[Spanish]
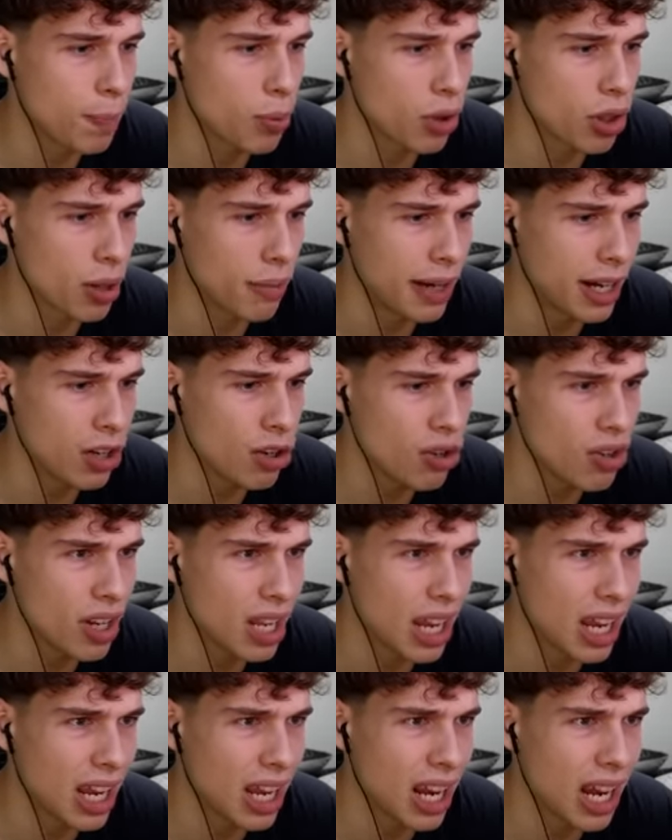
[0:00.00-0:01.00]
Por debajo
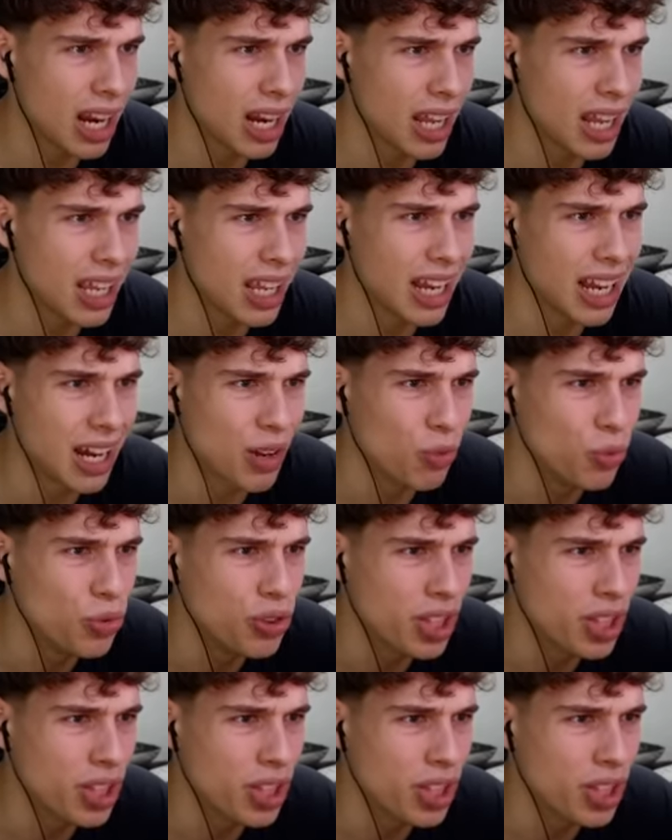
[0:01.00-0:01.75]
y hay, algún